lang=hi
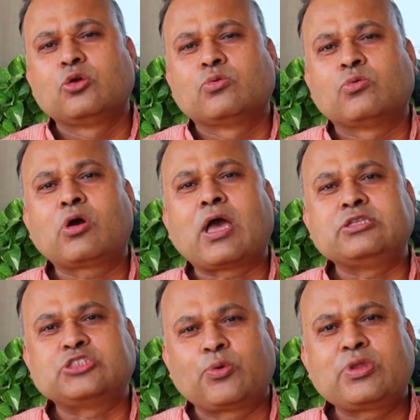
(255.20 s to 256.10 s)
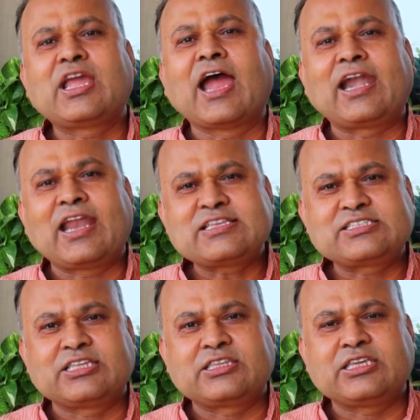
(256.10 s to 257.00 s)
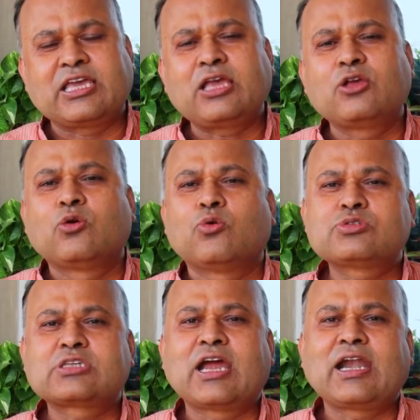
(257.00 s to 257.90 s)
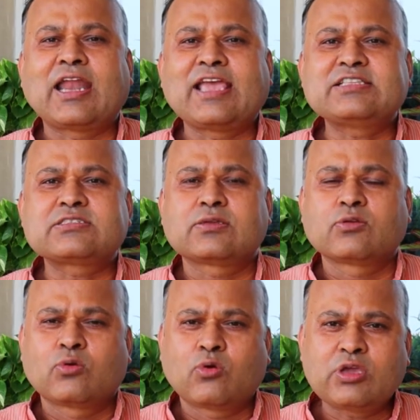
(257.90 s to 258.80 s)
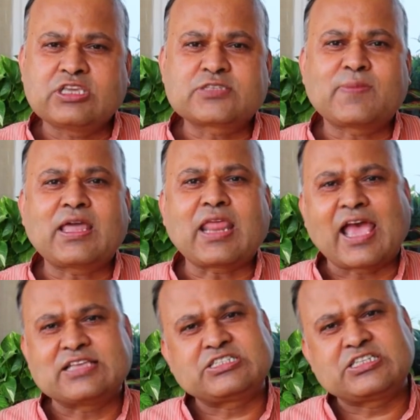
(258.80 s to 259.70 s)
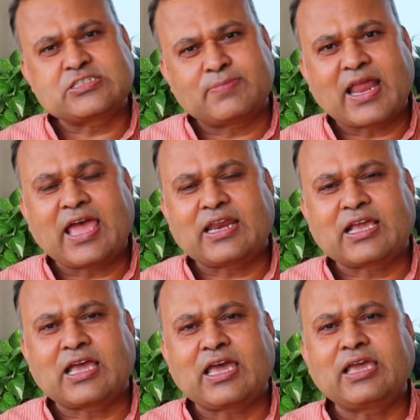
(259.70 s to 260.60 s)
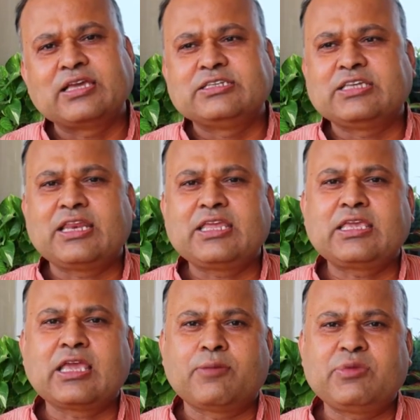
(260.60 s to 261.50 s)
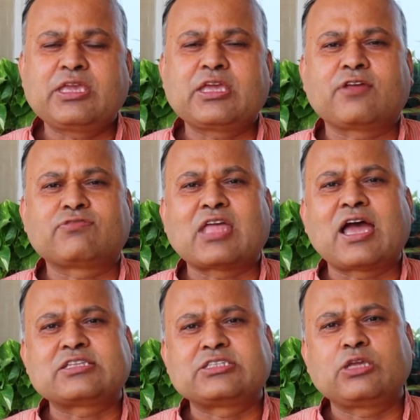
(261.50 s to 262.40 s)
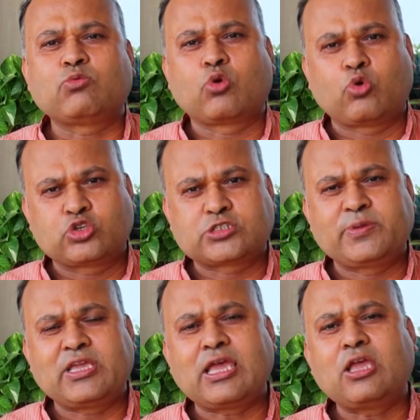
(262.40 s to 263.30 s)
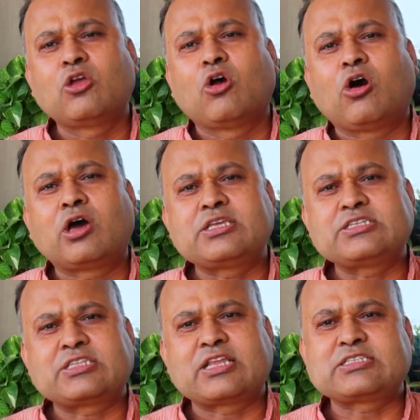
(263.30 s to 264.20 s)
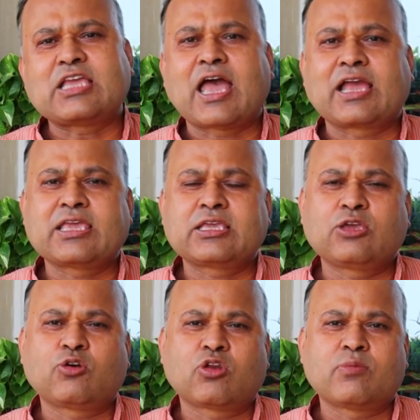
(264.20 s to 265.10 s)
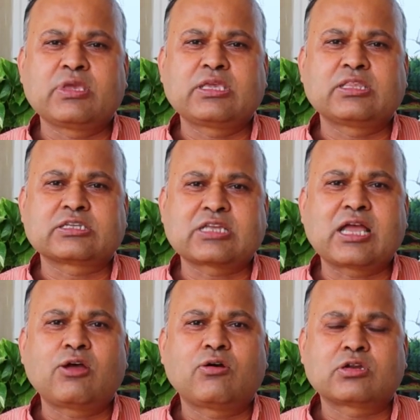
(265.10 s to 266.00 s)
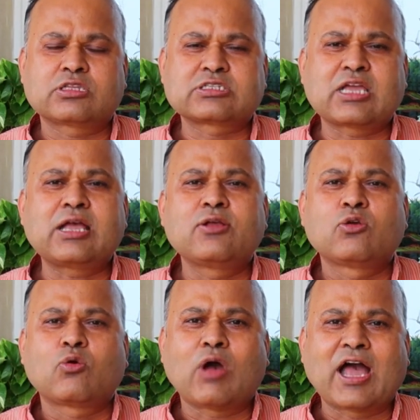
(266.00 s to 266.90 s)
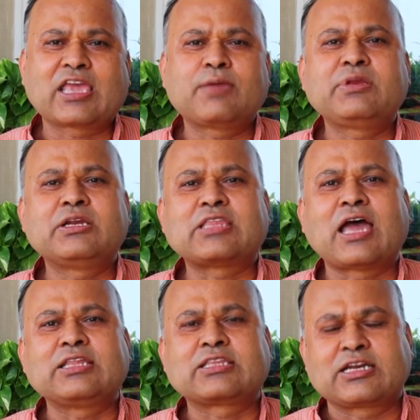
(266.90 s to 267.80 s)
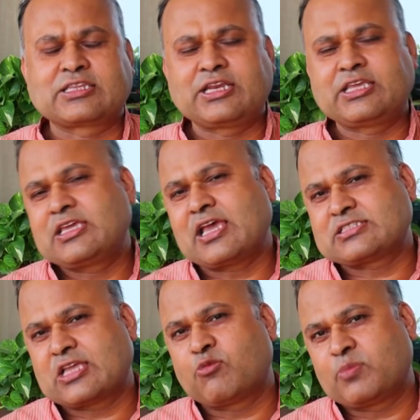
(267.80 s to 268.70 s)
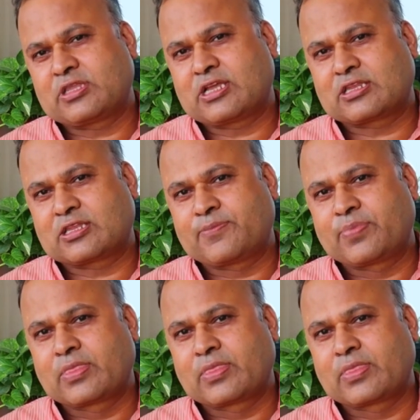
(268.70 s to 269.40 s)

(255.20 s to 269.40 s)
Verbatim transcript: वो जरूरी गाइडलाइंस देती है उस गाइडलाइंस को इस बार एज इट इज़ बनाए रखा है यानी कि अभी के रफ्तार से वो खुश भी है और इस तरह से आगे की इकोनॉमी की दशा और दिशा को आगे भी निर्धारित करते रहेगी ऐसा उम्मीद करते हैं